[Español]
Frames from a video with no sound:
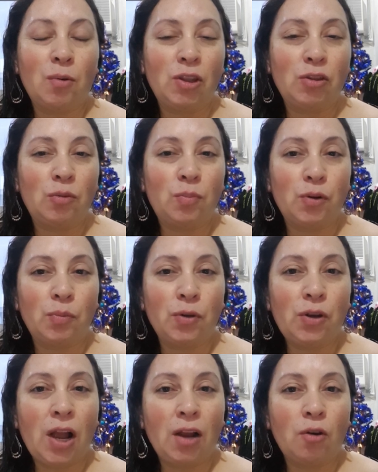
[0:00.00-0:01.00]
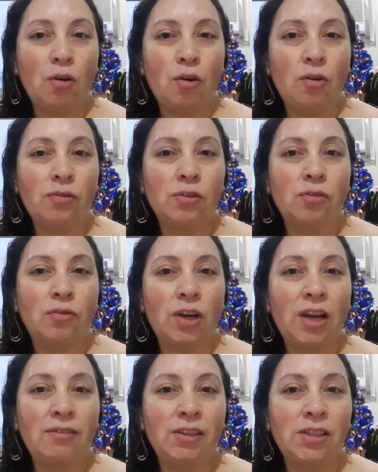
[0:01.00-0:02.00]
cuando el propio Jacob robó
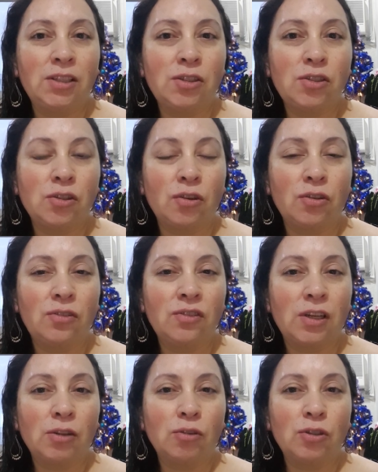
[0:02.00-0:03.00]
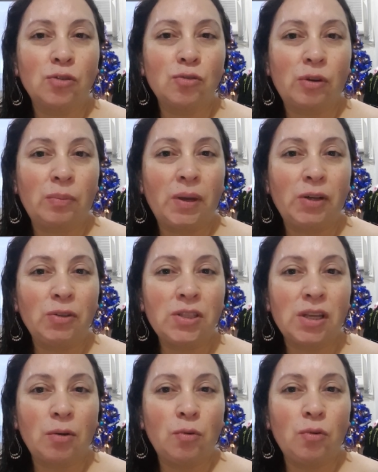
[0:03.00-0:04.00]
la bendición, ¿cierto?, de su hermano
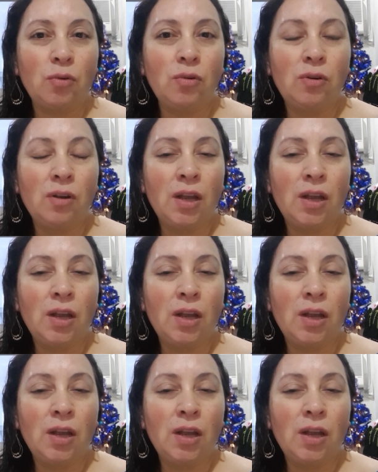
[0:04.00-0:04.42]
Esaú